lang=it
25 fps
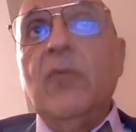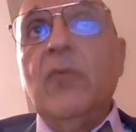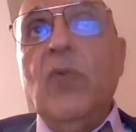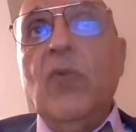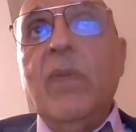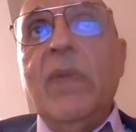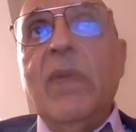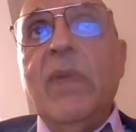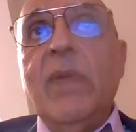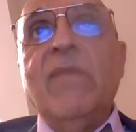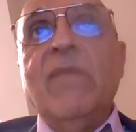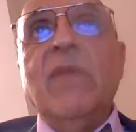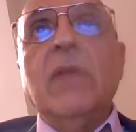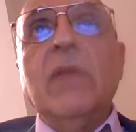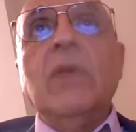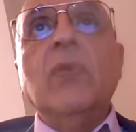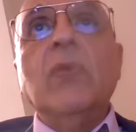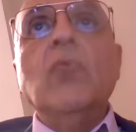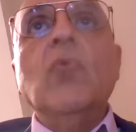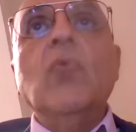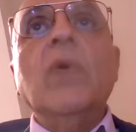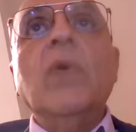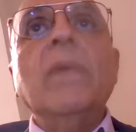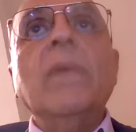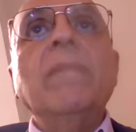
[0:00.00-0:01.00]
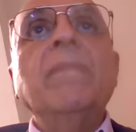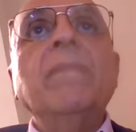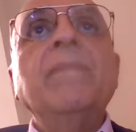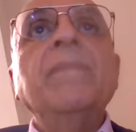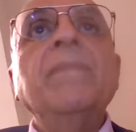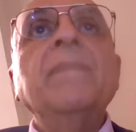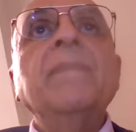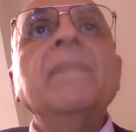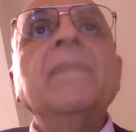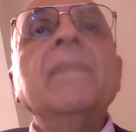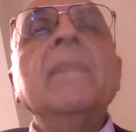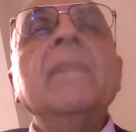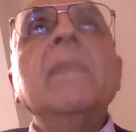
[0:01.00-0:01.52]
nel 2022
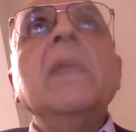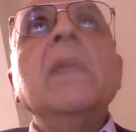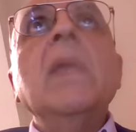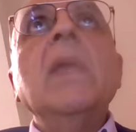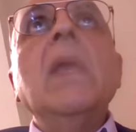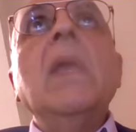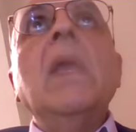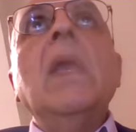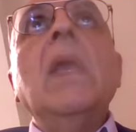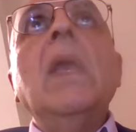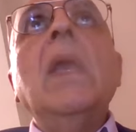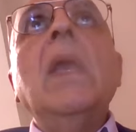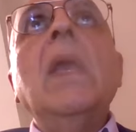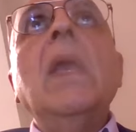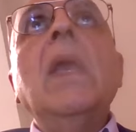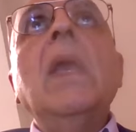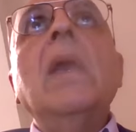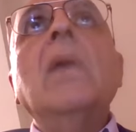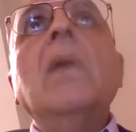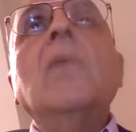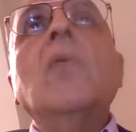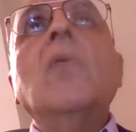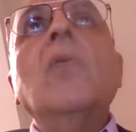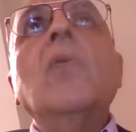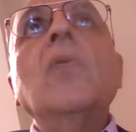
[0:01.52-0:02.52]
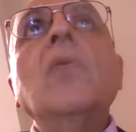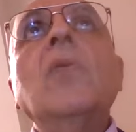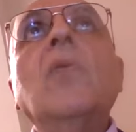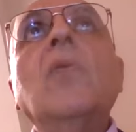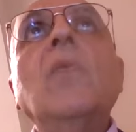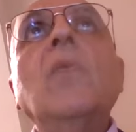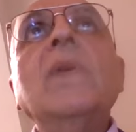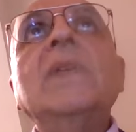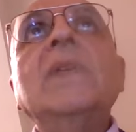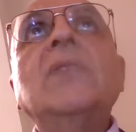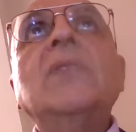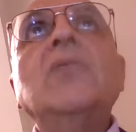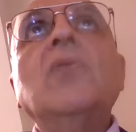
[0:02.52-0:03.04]
e con
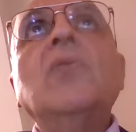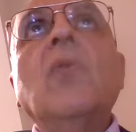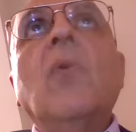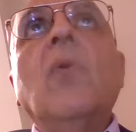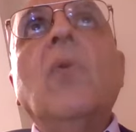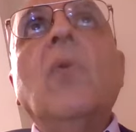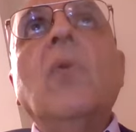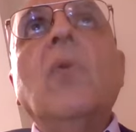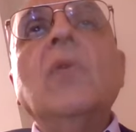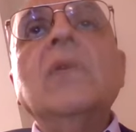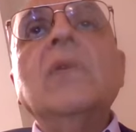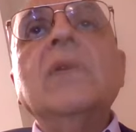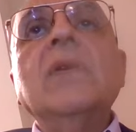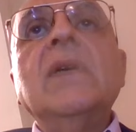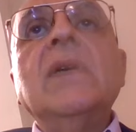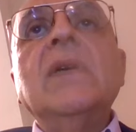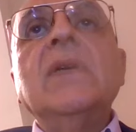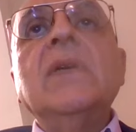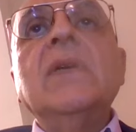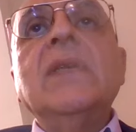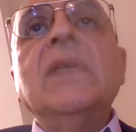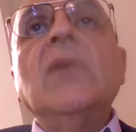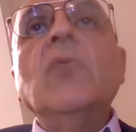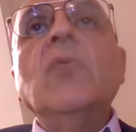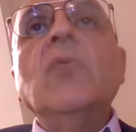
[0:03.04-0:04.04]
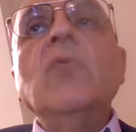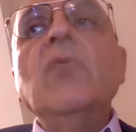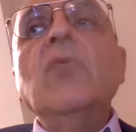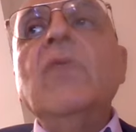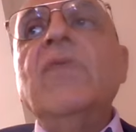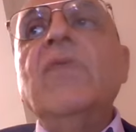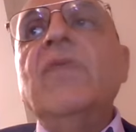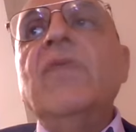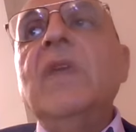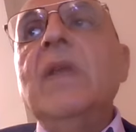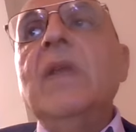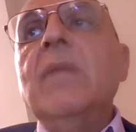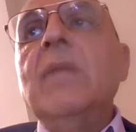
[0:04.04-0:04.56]
questo eh, secondo
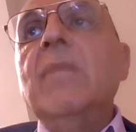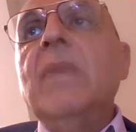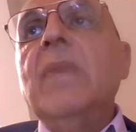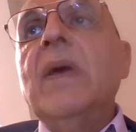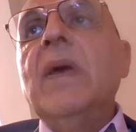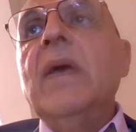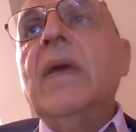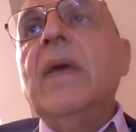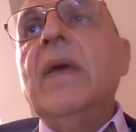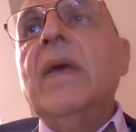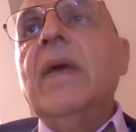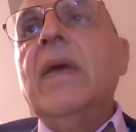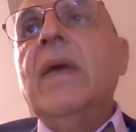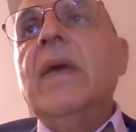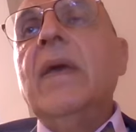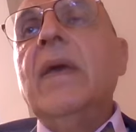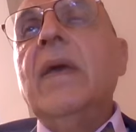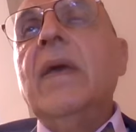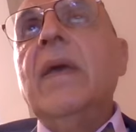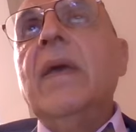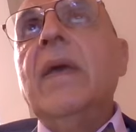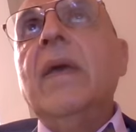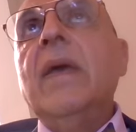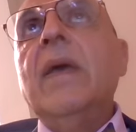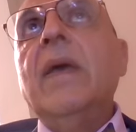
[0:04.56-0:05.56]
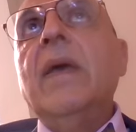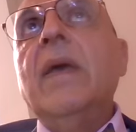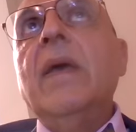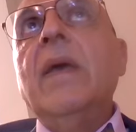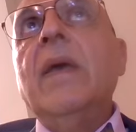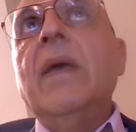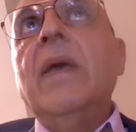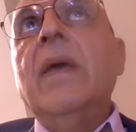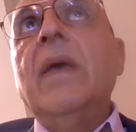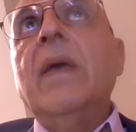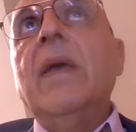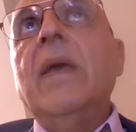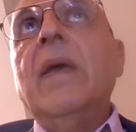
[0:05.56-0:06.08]
film
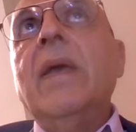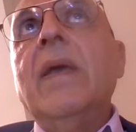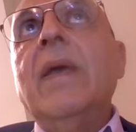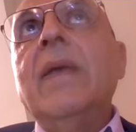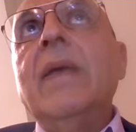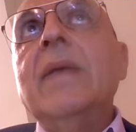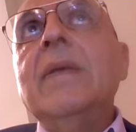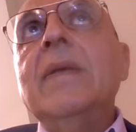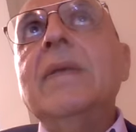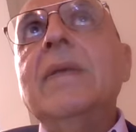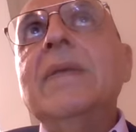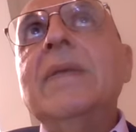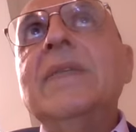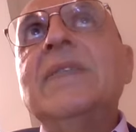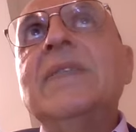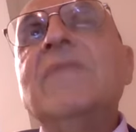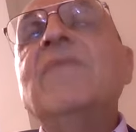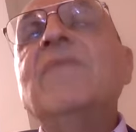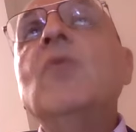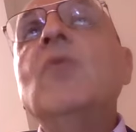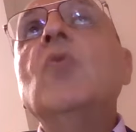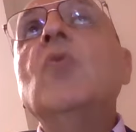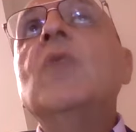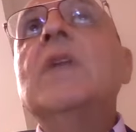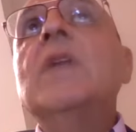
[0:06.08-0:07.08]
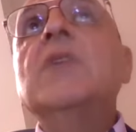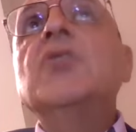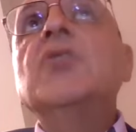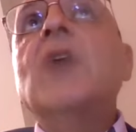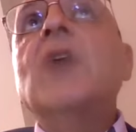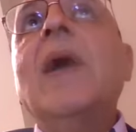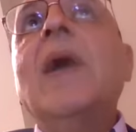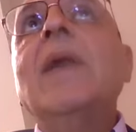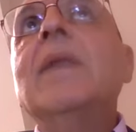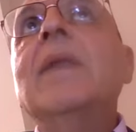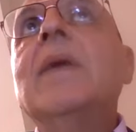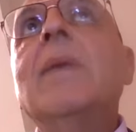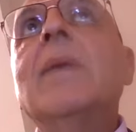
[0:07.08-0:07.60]
eh, sfiora
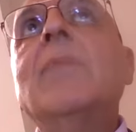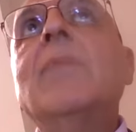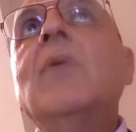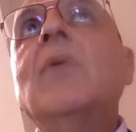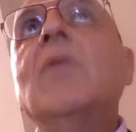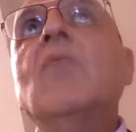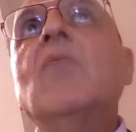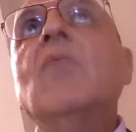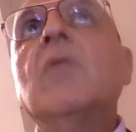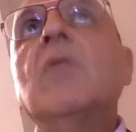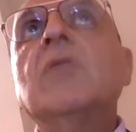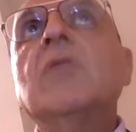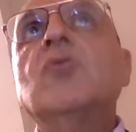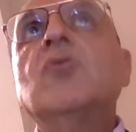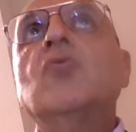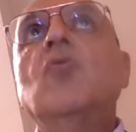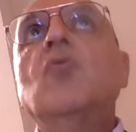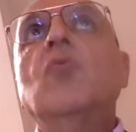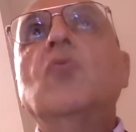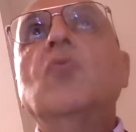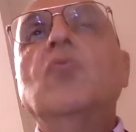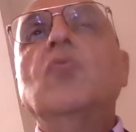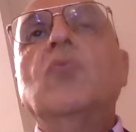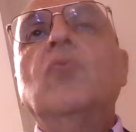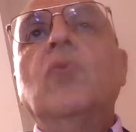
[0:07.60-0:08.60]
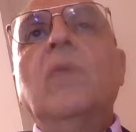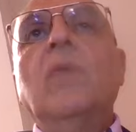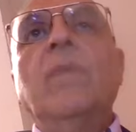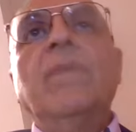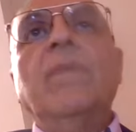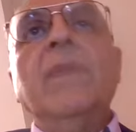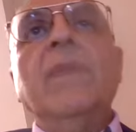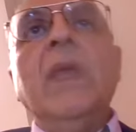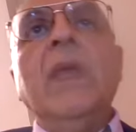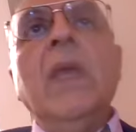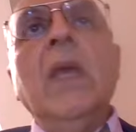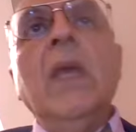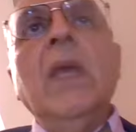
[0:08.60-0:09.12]
già il capolavoro assoluto.
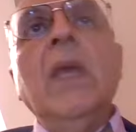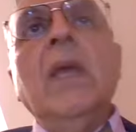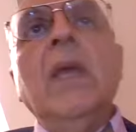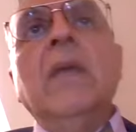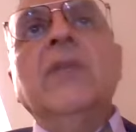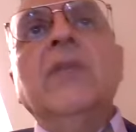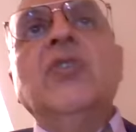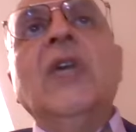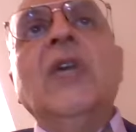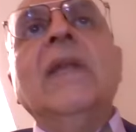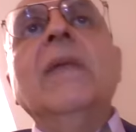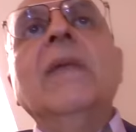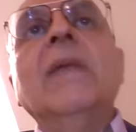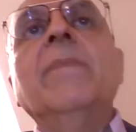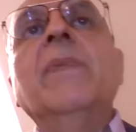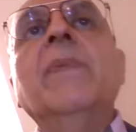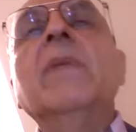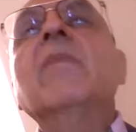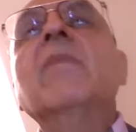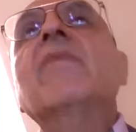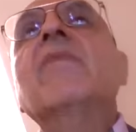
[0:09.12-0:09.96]
Già nel